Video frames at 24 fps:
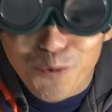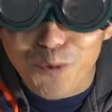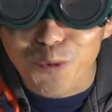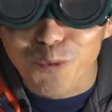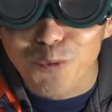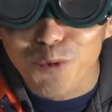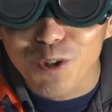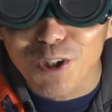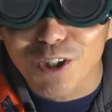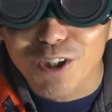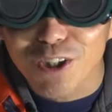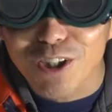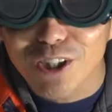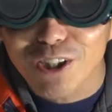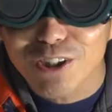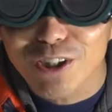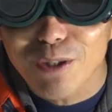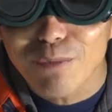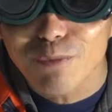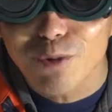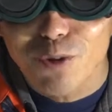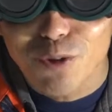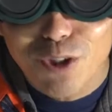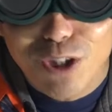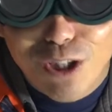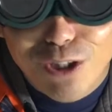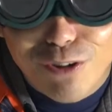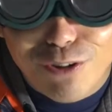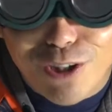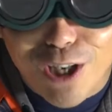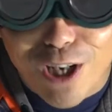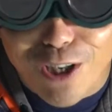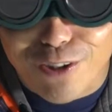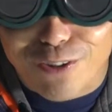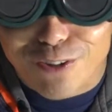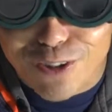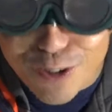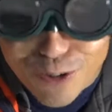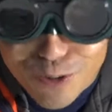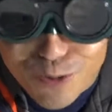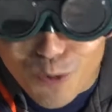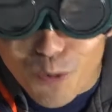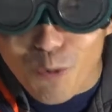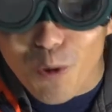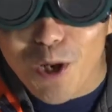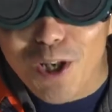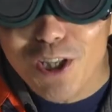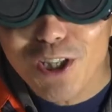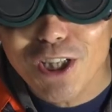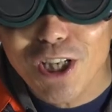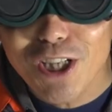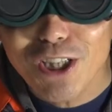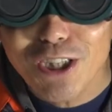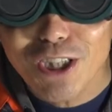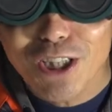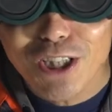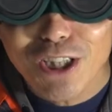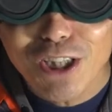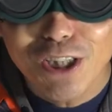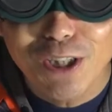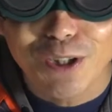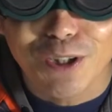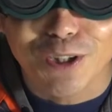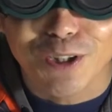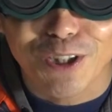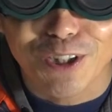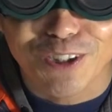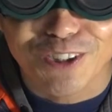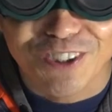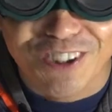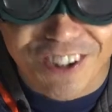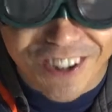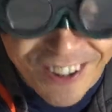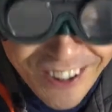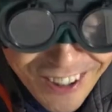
ンの音というか3分の2ぐらいあるんで、ちょっと割合的にはですね、